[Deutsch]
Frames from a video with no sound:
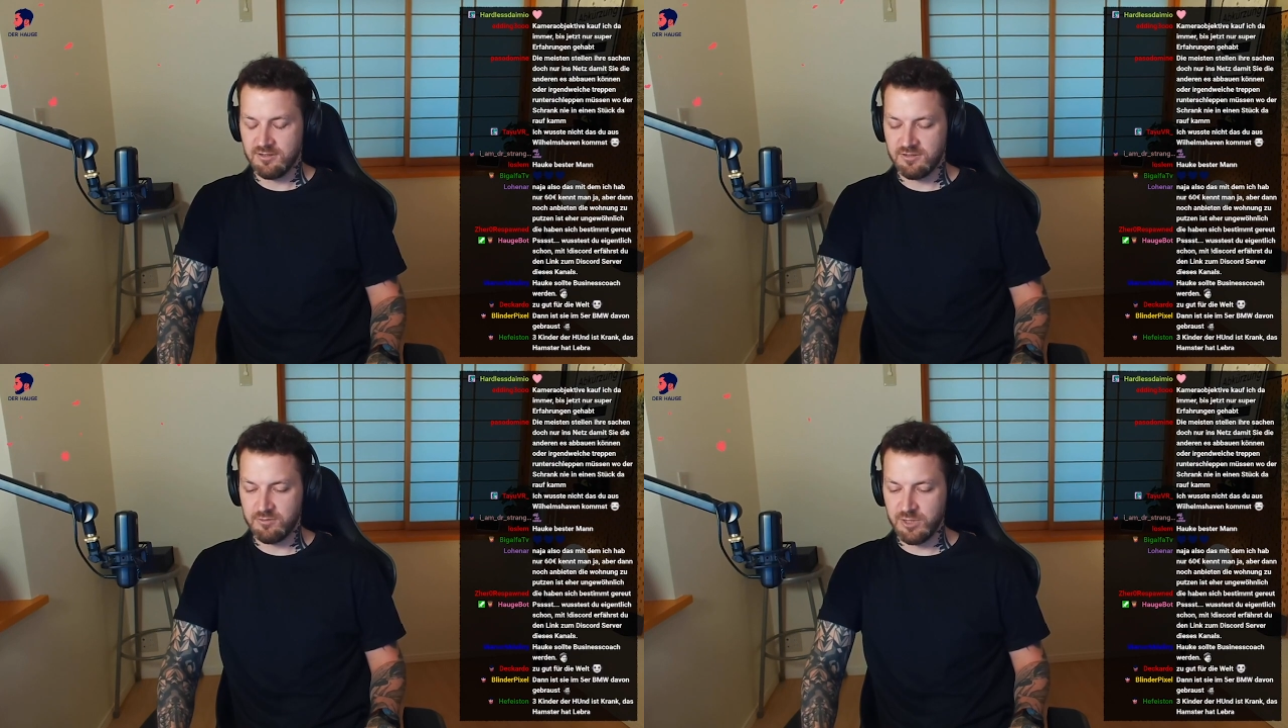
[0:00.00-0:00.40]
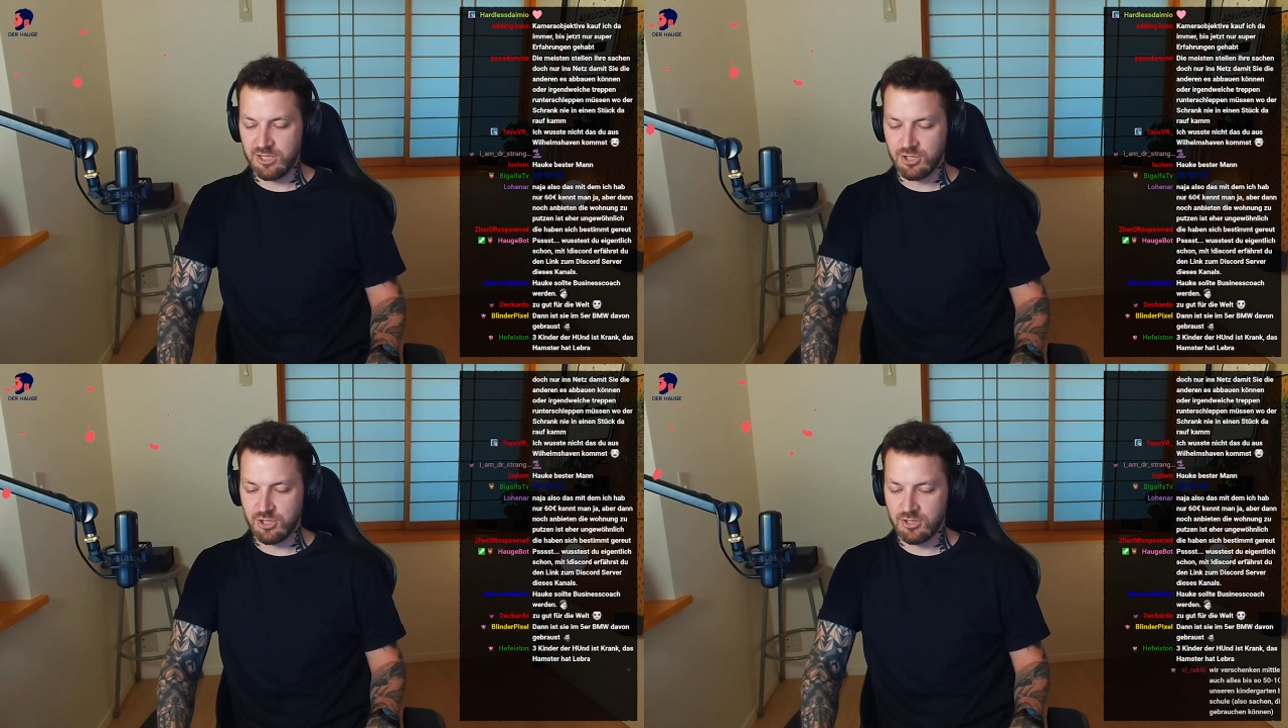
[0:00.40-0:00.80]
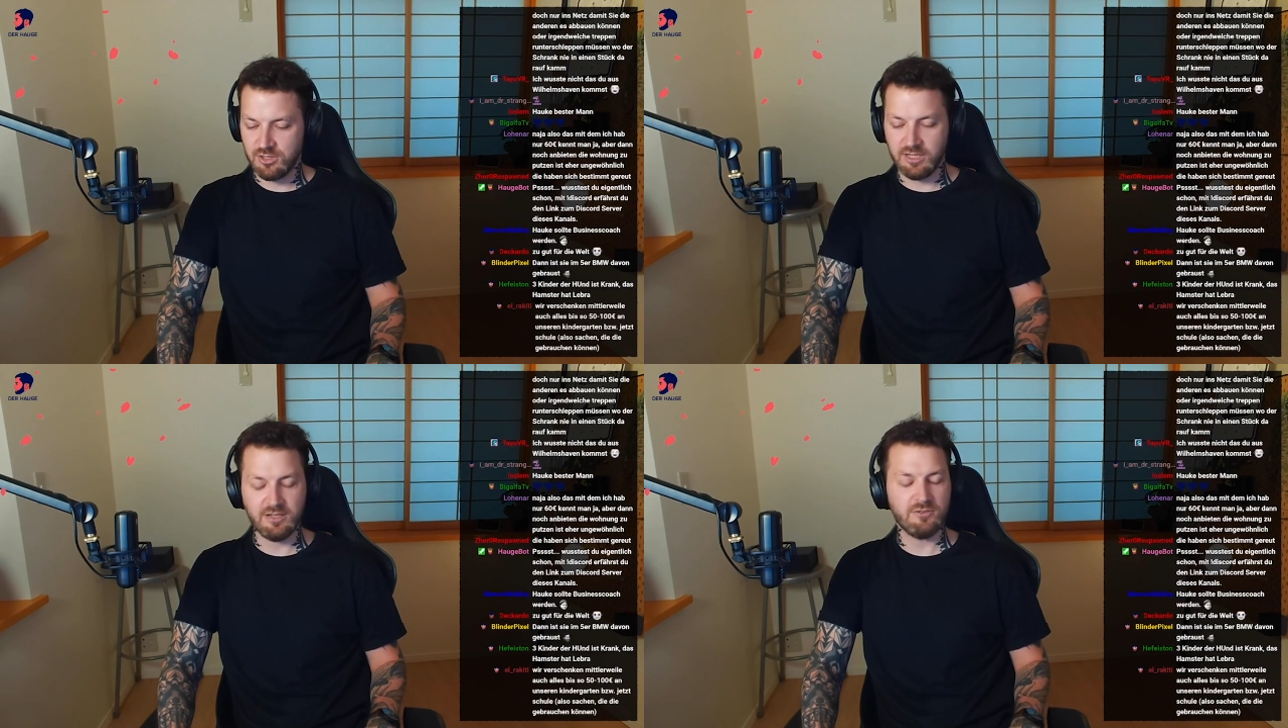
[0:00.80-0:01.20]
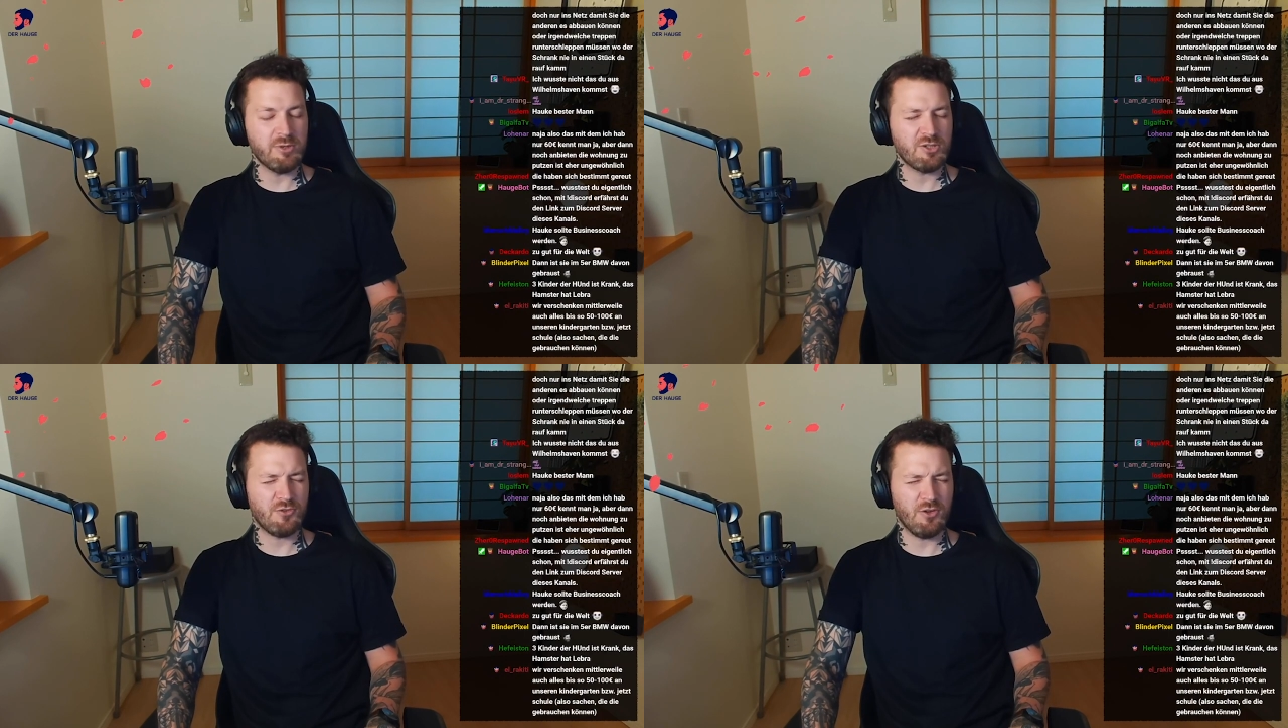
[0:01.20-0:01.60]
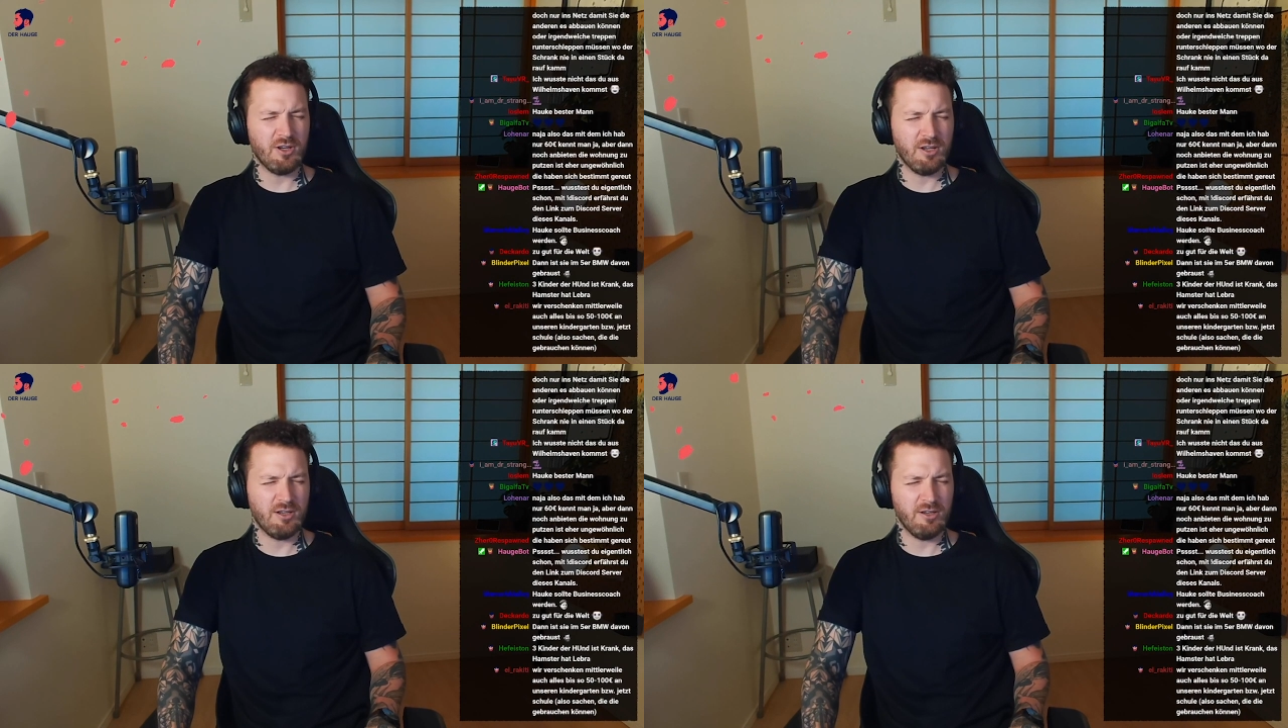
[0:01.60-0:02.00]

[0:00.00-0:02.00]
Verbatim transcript: die Switch, nee, nicht Switch, sondern